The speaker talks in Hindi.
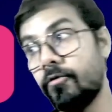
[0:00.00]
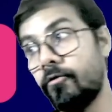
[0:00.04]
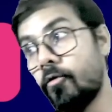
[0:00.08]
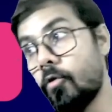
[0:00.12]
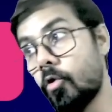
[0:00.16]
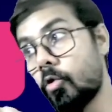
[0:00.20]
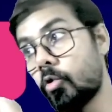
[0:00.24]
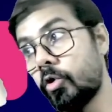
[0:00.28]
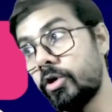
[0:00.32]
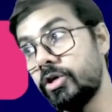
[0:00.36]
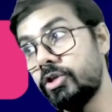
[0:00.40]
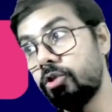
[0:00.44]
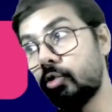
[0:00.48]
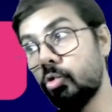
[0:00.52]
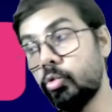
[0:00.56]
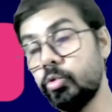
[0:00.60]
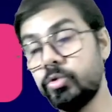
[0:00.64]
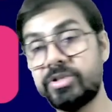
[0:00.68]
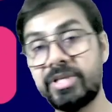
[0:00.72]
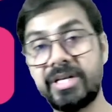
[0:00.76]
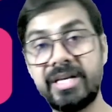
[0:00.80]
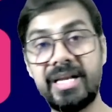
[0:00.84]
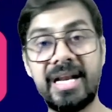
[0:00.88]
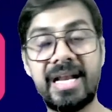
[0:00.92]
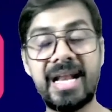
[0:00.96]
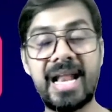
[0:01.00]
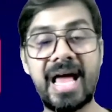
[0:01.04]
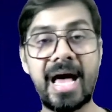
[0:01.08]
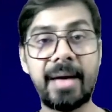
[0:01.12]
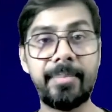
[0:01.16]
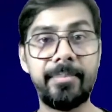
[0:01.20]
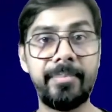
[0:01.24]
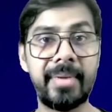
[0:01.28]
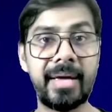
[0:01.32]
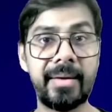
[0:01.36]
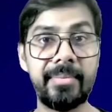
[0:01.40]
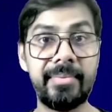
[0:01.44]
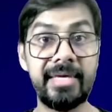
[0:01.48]
वो कोई दूसरी
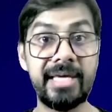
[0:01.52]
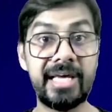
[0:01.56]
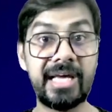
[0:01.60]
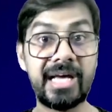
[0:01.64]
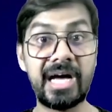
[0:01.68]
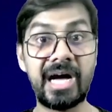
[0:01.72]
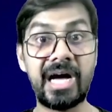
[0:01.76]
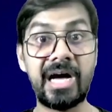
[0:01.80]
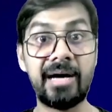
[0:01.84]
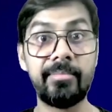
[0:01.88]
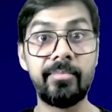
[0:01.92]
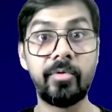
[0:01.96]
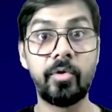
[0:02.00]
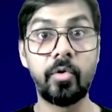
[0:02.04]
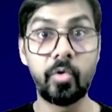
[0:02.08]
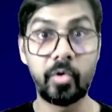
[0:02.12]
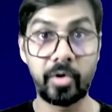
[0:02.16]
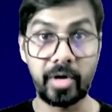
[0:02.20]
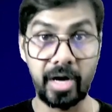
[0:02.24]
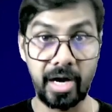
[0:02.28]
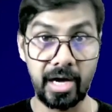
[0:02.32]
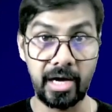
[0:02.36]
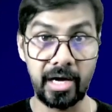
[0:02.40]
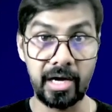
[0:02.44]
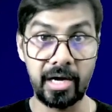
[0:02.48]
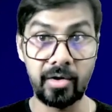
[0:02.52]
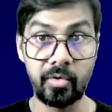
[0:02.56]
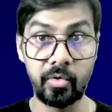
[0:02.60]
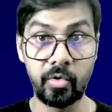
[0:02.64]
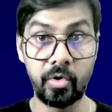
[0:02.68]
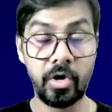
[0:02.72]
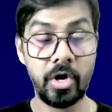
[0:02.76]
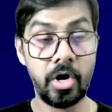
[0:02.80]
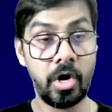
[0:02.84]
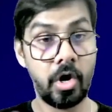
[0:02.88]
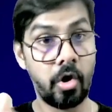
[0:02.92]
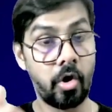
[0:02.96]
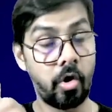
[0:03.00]
लैब में भी काम हो रहा
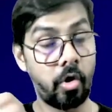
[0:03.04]
हो